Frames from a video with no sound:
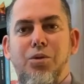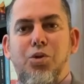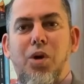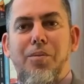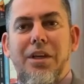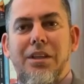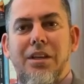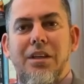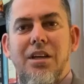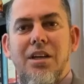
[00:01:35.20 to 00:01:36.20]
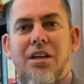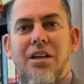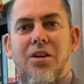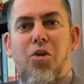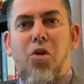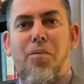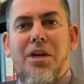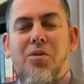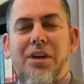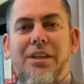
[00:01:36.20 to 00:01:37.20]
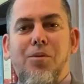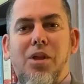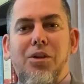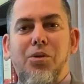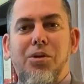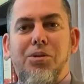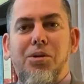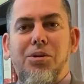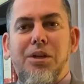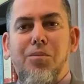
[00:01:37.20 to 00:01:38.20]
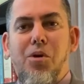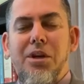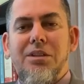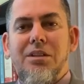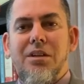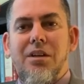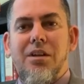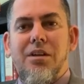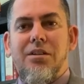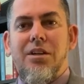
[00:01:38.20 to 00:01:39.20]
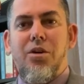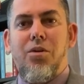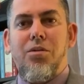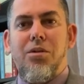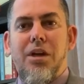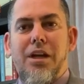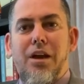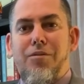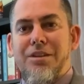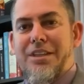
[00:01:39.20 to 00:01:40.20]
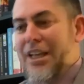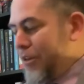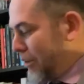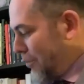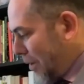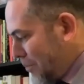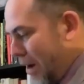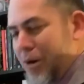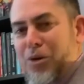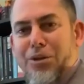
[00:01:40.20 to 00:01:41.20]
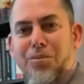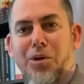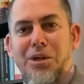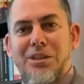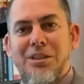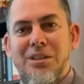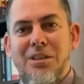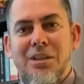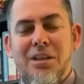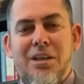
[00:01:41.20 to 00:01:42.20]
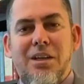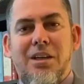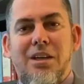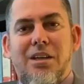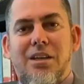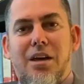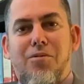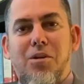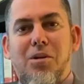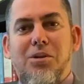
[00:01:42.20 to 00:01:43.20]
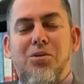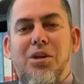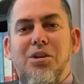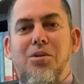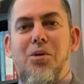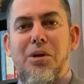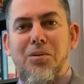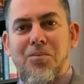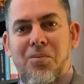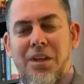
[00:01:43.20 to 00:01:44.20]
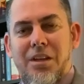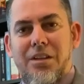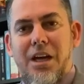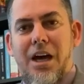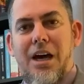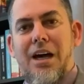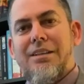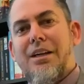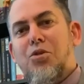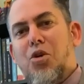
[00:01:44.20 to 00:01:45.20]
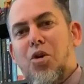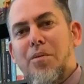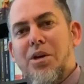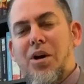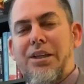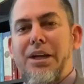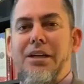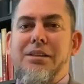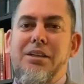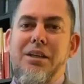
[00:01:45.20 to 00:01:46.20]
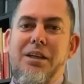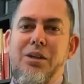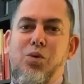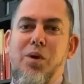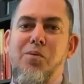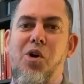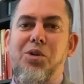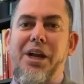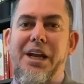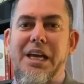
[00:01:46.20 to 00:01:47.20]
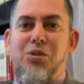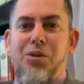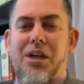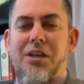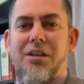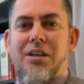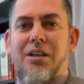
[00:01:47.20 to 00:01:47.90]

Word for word: usualmente los domingos estamos dando nuestros sermones, sino en la oficina donde preparo los sermones. ¿Qué fue lo que sucedió? Bueno, ya hace algunos domingos atrás eh, tuvimos otra anécdota,